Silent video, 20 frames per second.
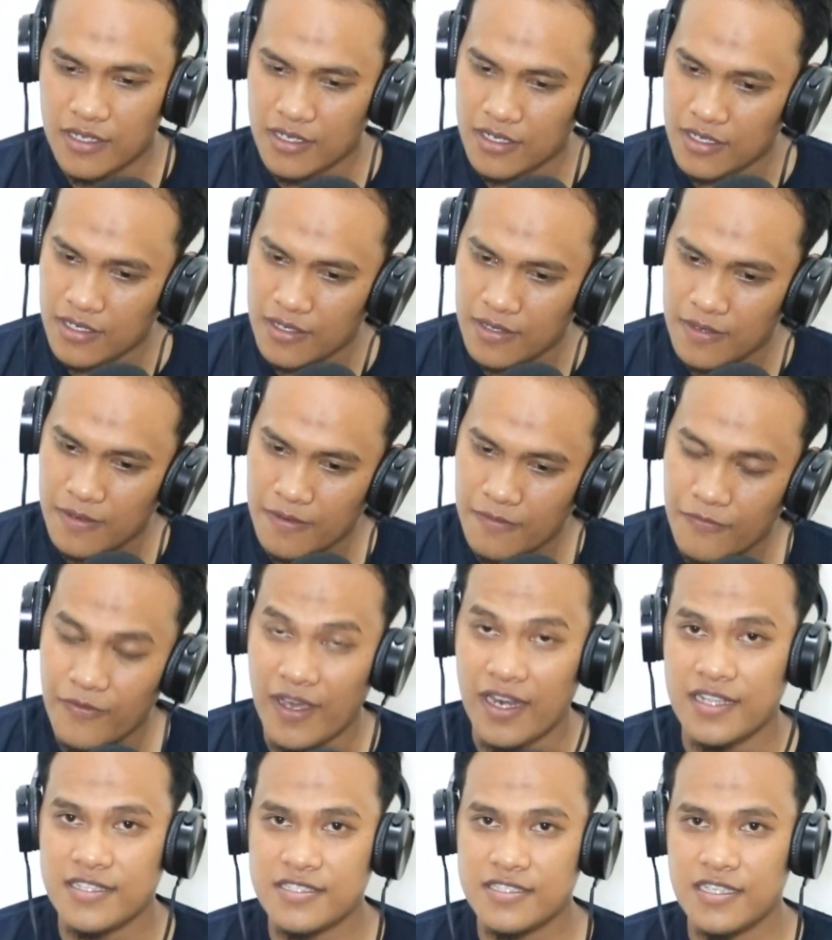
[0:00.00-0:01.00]
uh,
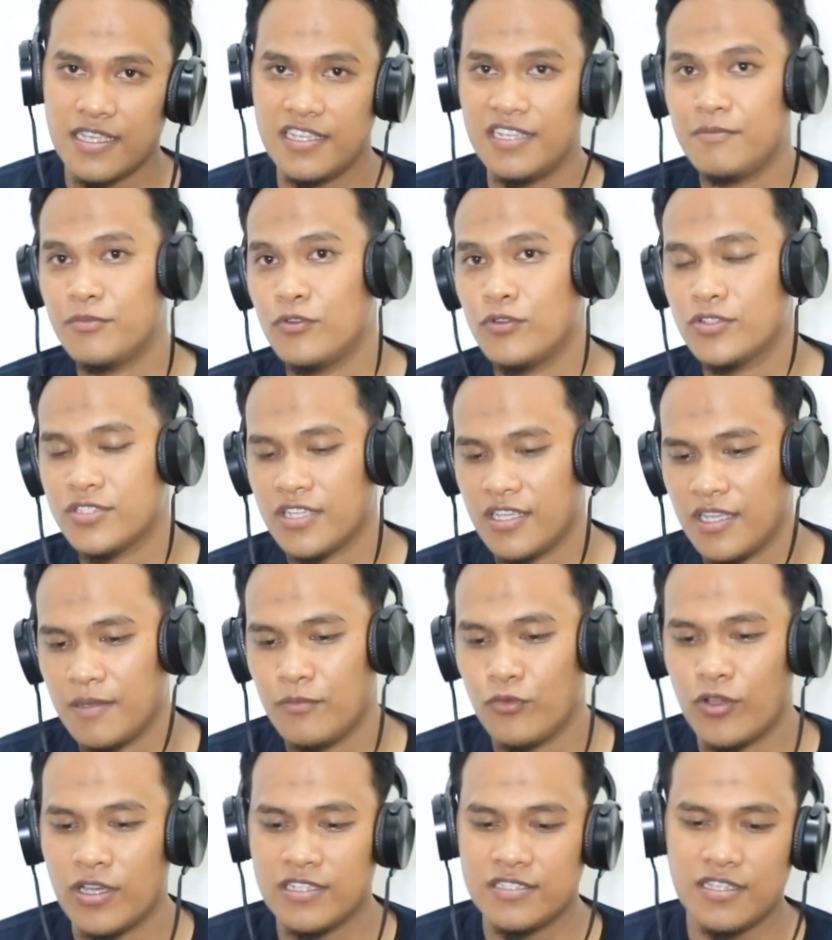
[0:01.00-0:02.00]
falasnya ini menurut saya
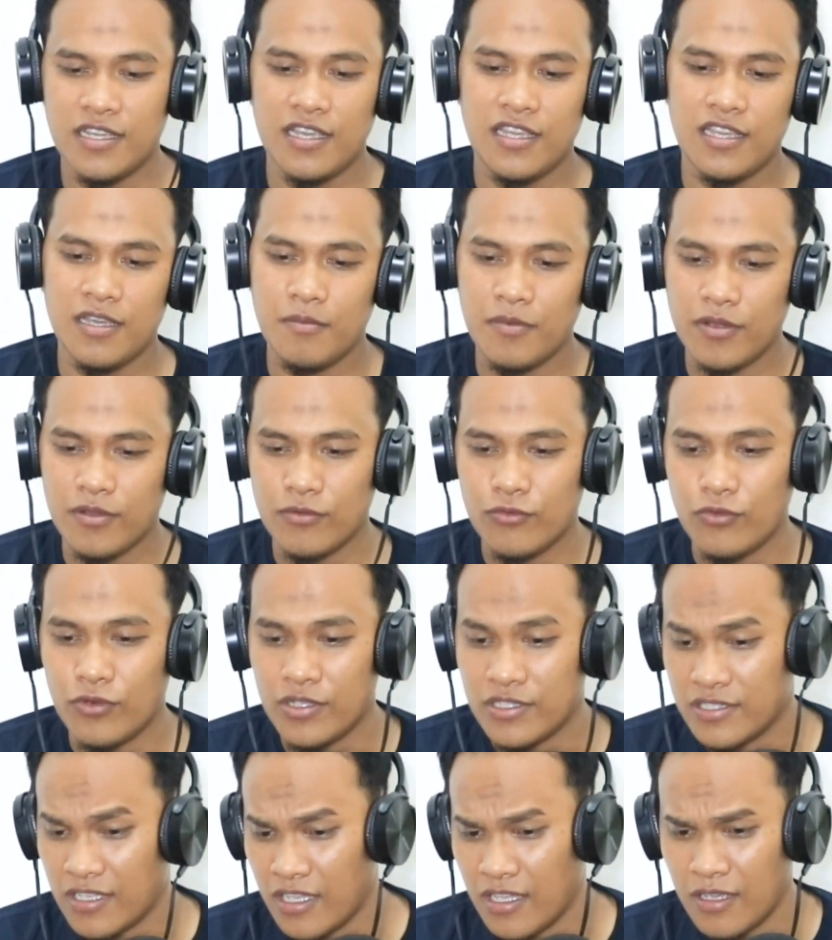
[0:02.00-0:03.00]
bukan saya yang
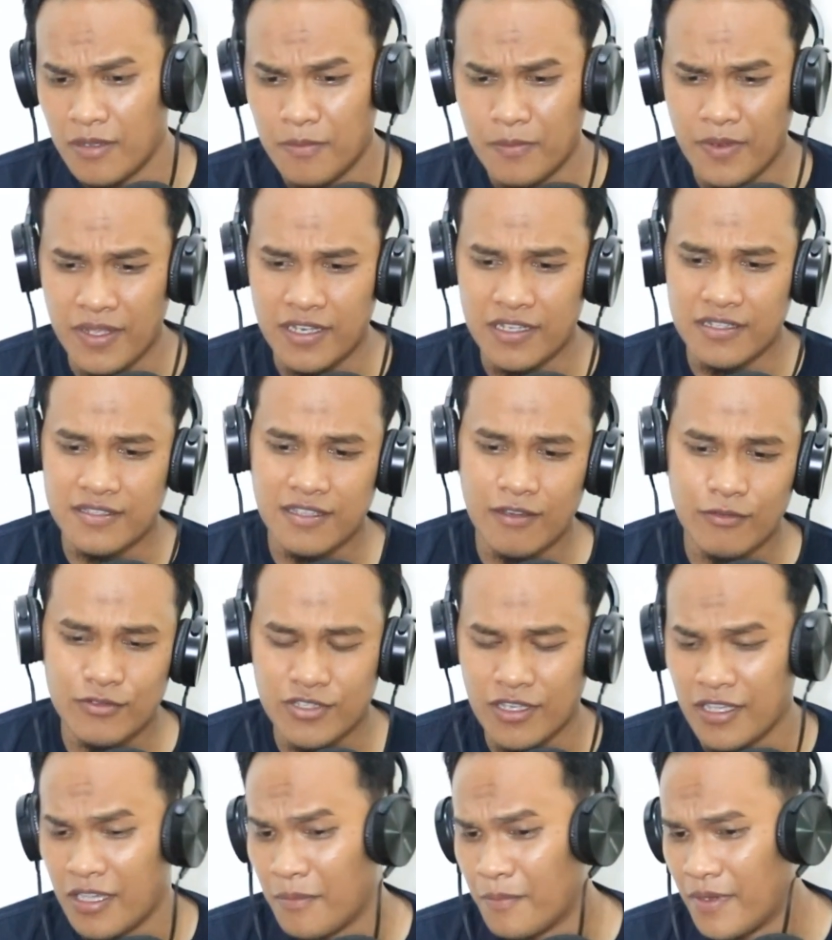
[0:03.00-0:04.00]
mengguri saya yang paling tahu
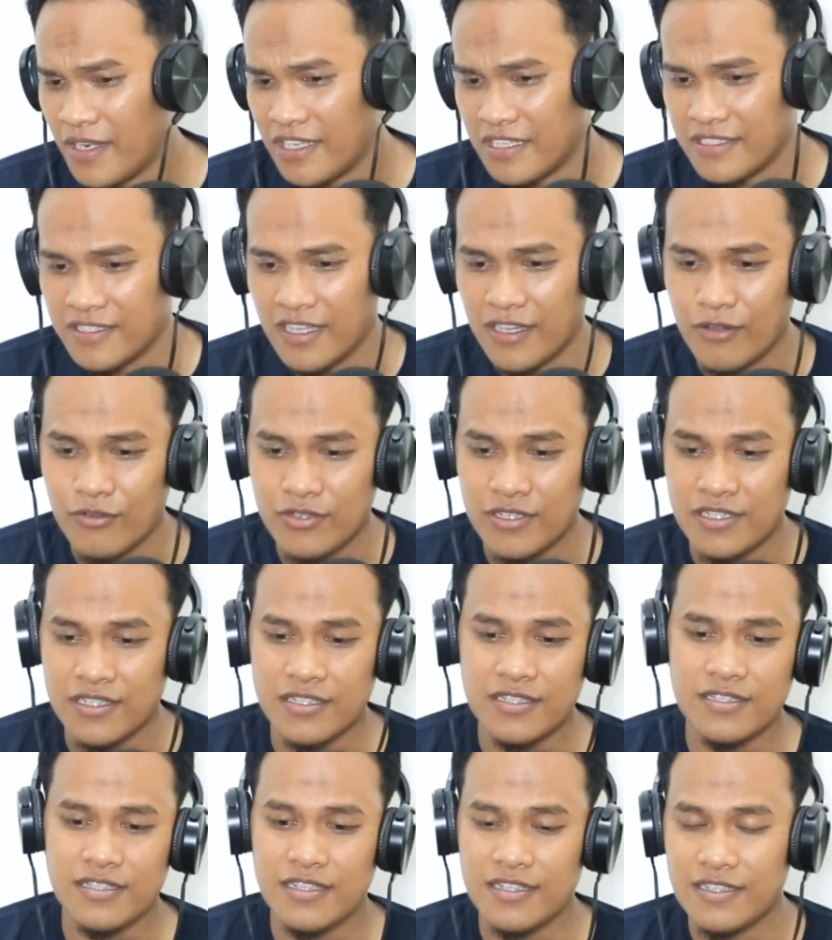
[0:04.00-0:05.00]
saya yang paling jago
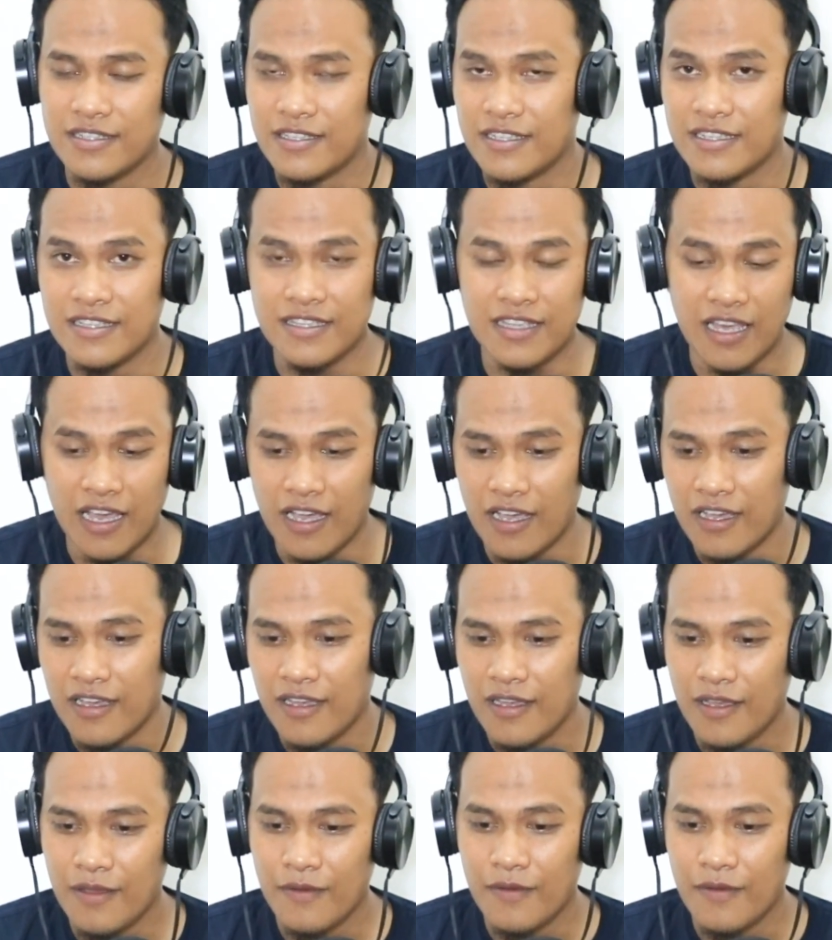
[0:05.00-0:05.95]
di tentang